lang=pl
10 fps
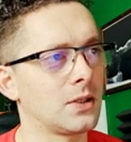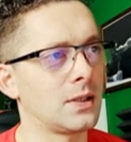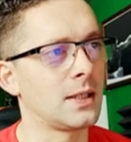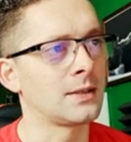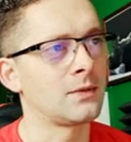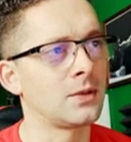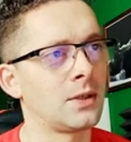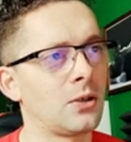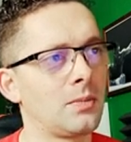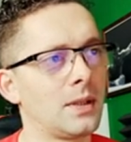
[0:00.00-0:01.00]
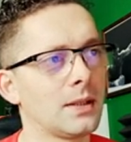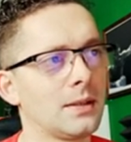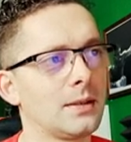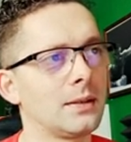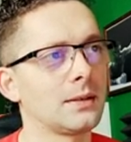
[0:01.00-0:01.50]
Jeżeli teraz wyciągnę
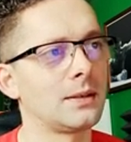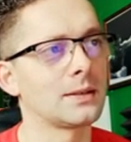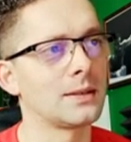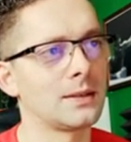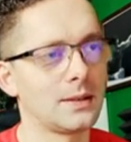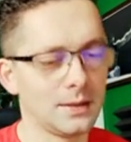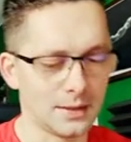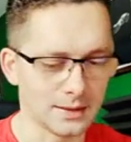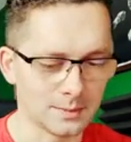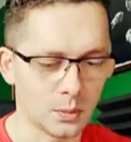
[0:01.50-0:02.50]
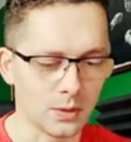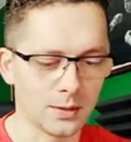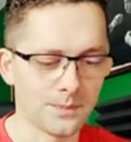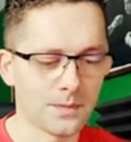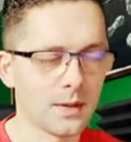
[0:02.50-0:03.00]
obieg, no to niestety jest błąd.